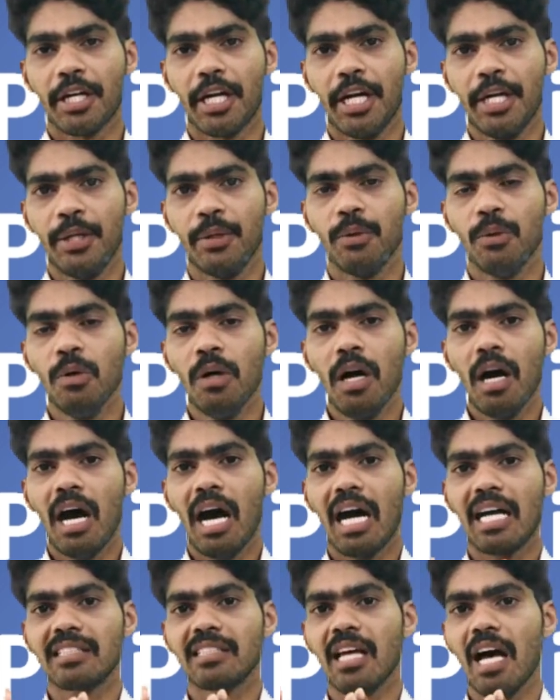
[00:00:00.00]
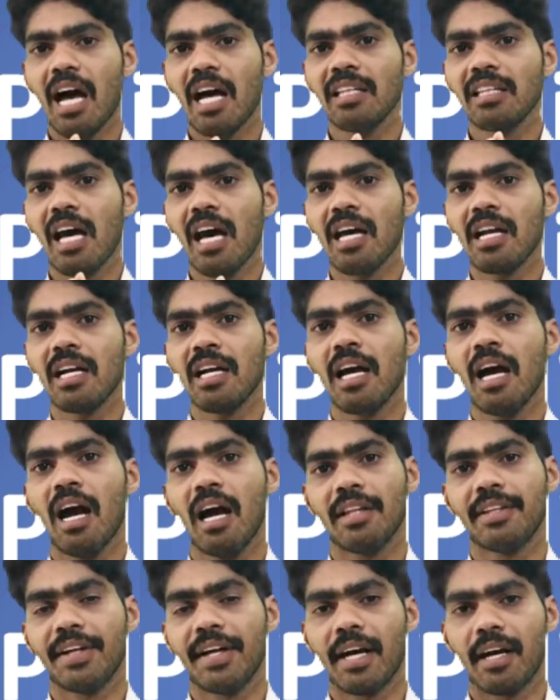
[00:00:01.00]
రెండు అసాధారణ
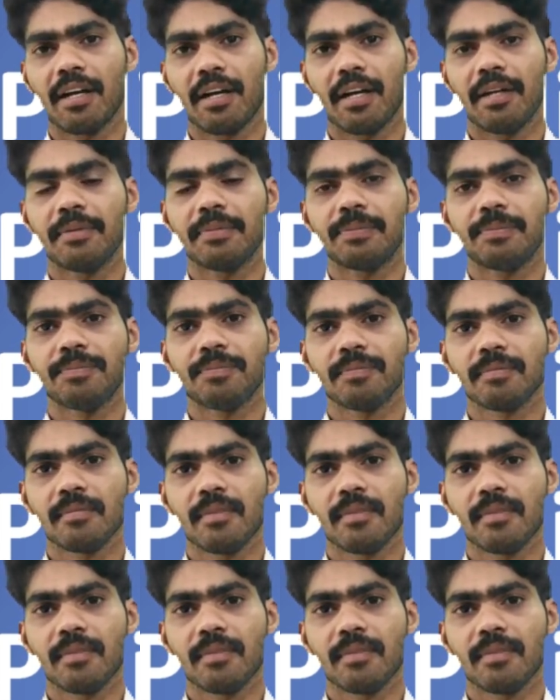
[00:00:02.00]
అధికారాలు